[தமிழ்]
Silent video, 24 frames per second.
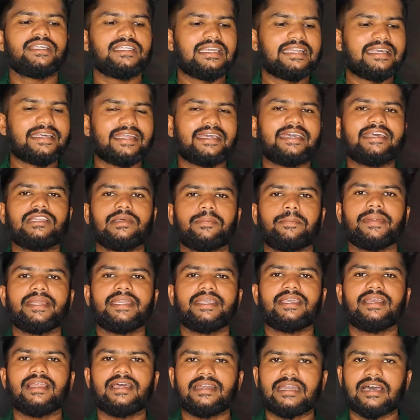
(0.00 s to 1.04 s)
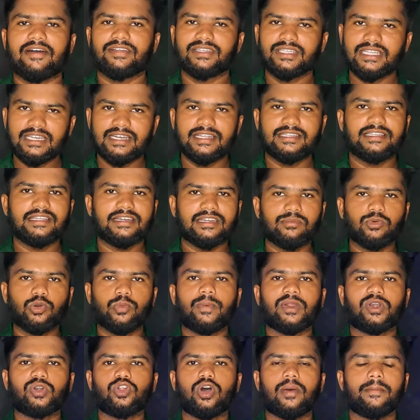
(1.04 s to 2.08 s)
வந்து இதில் இருக்கிறது பிடிக்கல நான் வந்து இதுல இருந்து ரிமூவ்
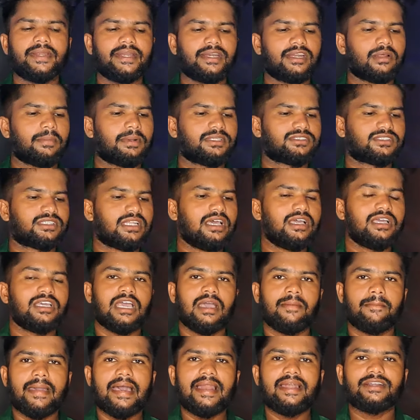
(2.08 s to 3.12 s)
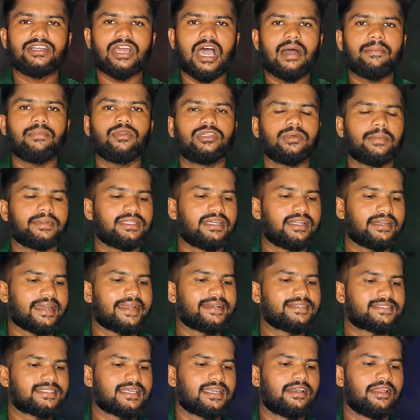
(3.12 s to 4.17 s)
பண்ணணும் அப்படின்ற பட்சத்தில் மேலே டாப்ல வந்து பார்த்தீங்கன்னா
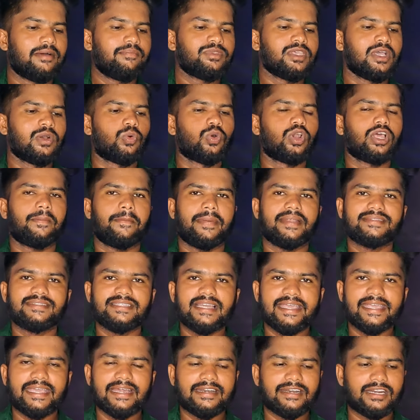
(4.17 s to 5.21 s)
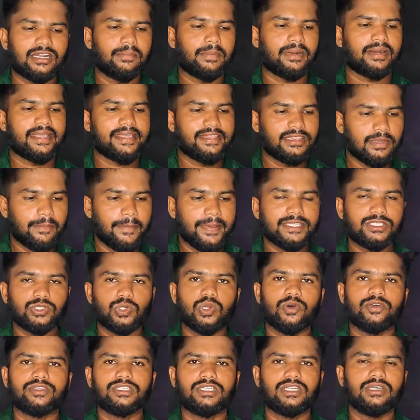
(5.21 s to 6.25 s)
ரைட் சைடில் உங்களுக்கு பென்சில் ஐக்கான் இருப்பாங்க இந்த
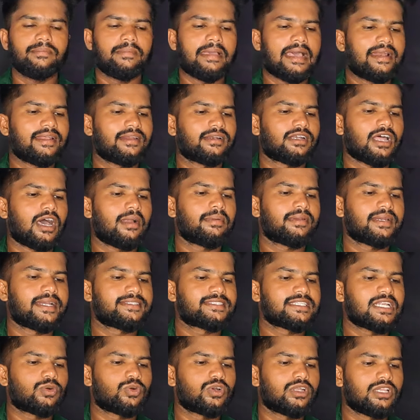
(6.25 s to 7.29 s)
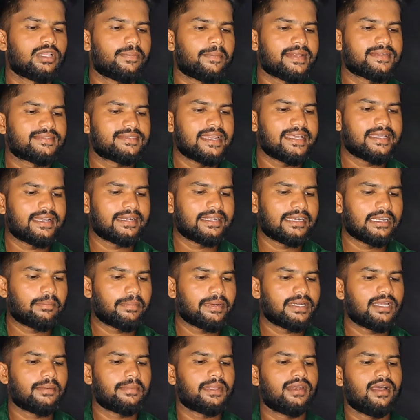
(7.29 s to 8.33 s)
பேஜுக்குள்ள வந்துட்டு மேலே டாப் ரைட்ஸில் கூடிய இந்த பென்சில் ஐக்கான் கிளிக்
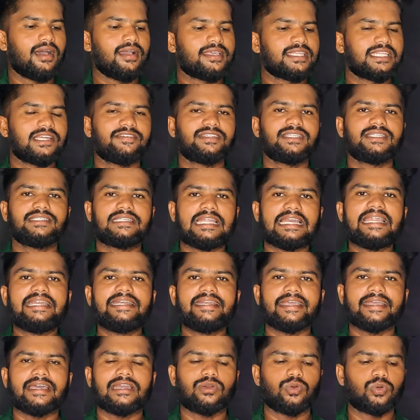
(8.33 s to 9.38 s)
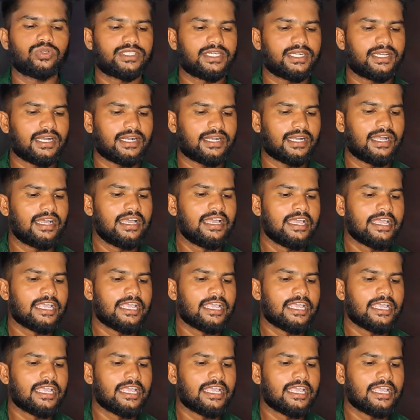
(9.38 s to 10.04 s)
பண்ணி அப்படின்னா இதில் வந்து டெலிட் ஐக்கான் கொடுத்துருக்காங்க